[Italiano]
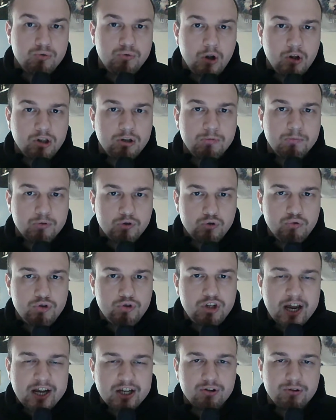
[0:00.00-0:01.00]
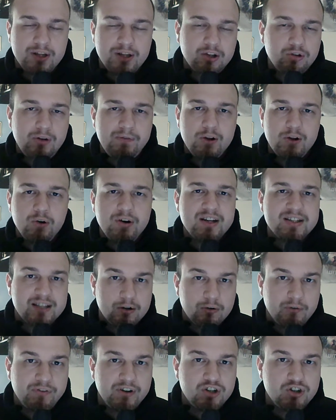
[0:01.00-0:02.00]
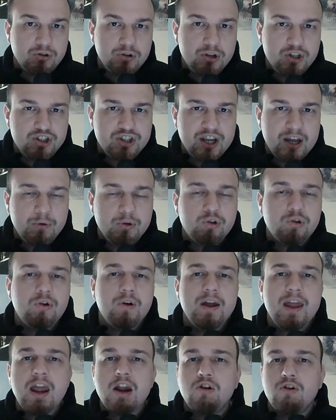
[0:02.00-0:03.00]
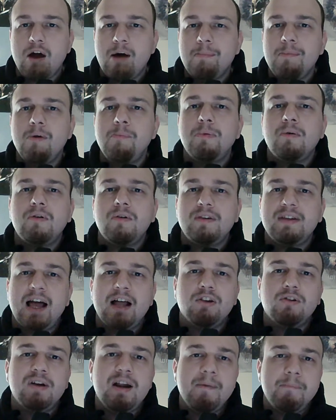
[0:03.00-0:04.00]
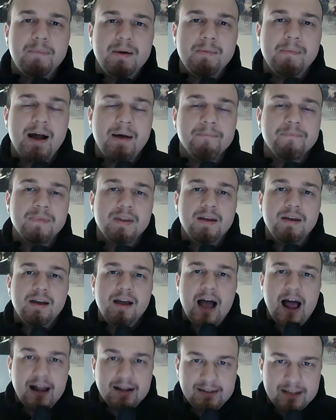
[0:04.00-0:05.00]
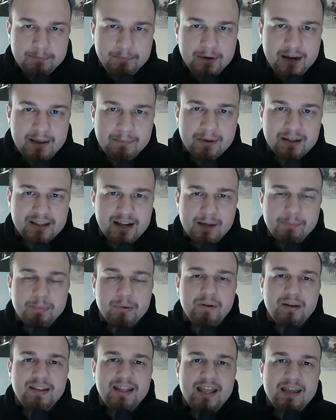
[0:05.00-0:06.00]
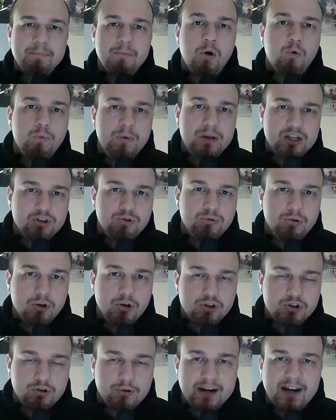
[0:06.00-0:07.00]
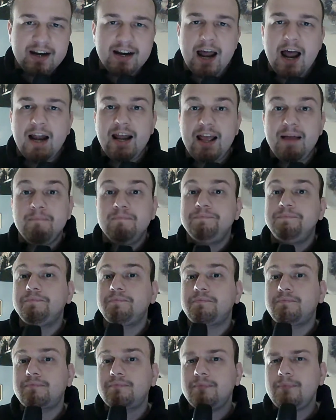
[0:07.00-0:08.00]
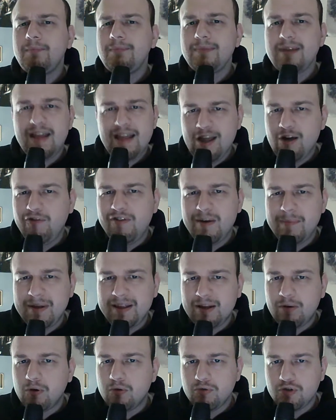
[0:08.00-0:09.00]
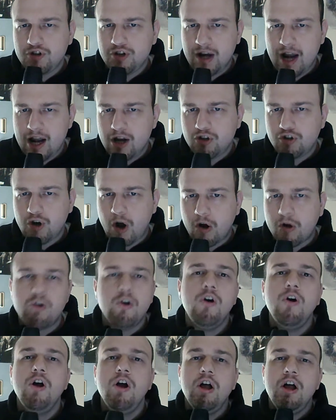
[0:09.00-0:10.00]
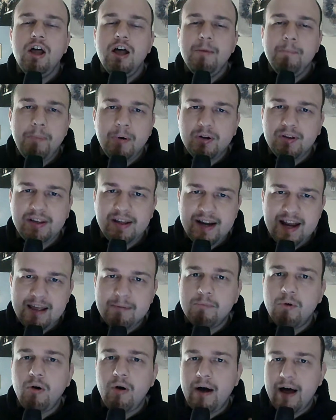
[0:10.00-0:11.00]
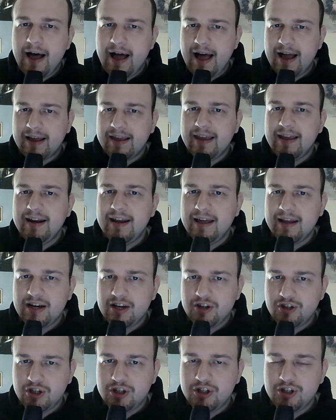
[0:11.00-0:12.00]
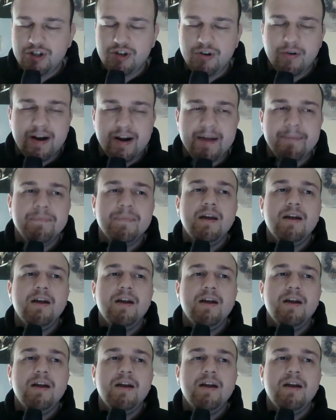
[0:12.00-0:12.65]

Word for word: un ottimo successo, tanto è vero che stanno facendo il seguito e noi abbiamo portato la prima anteprima della prova demo qui sul nostro canale. E ovviamente quando uscirà il gioco porteremo anche la recensione.